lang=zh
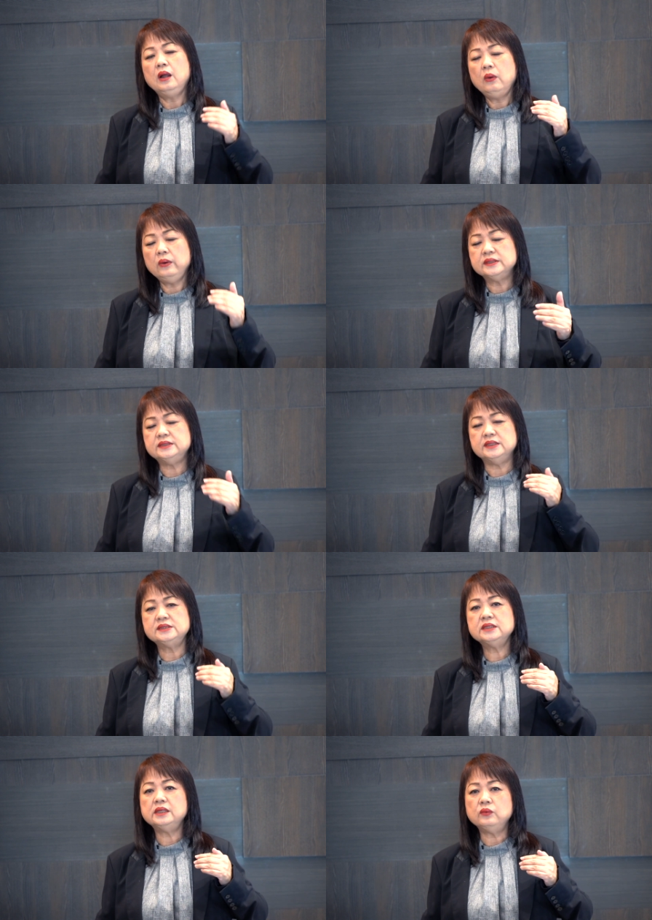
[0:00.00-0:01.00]
或者
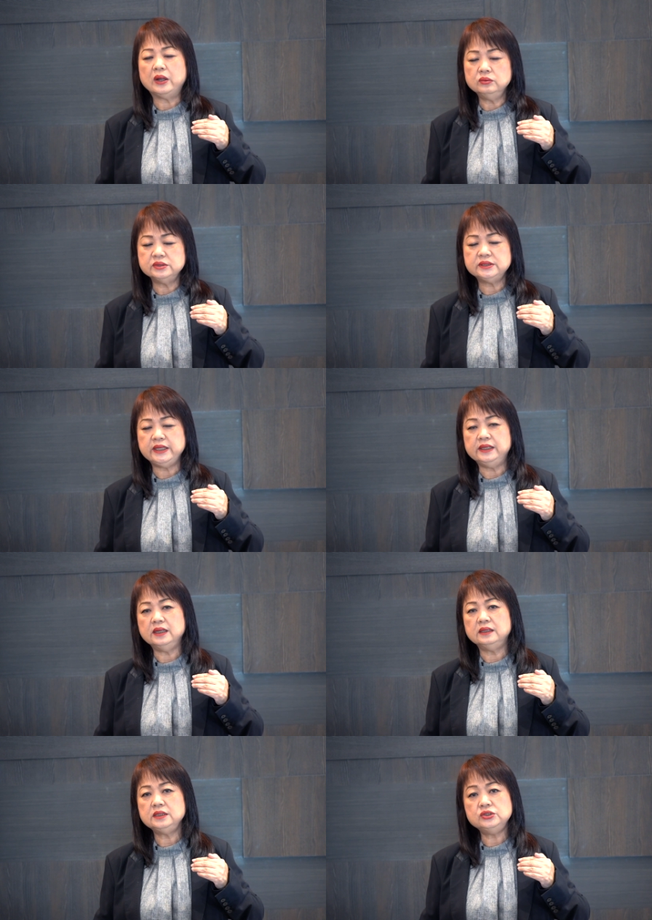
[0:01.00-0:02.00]
这网络前
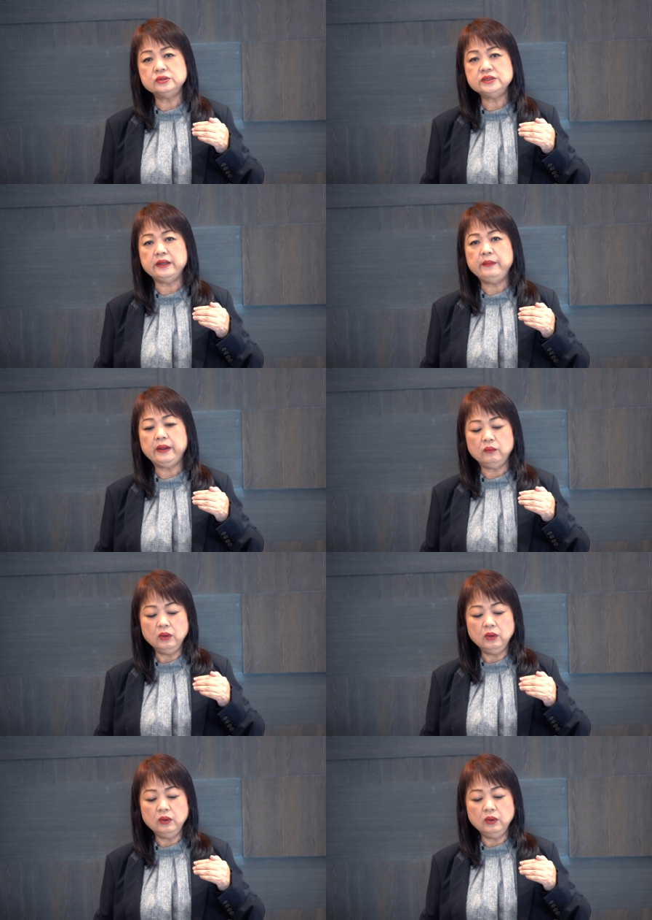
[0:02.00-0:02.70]
的弟兄姐妹，